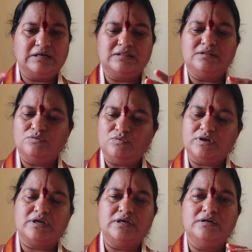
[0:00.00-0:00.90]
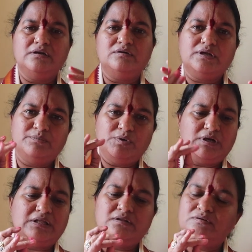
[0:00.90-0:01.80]
గంధం ఒక గిన్నెలోనేమో
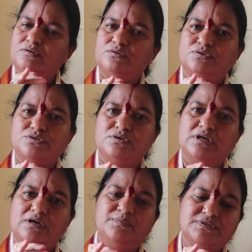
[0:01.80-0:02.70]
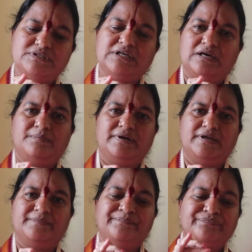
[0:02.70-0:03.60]
గంధంలో కొంచెం నీళ్లు పోసి కలపండి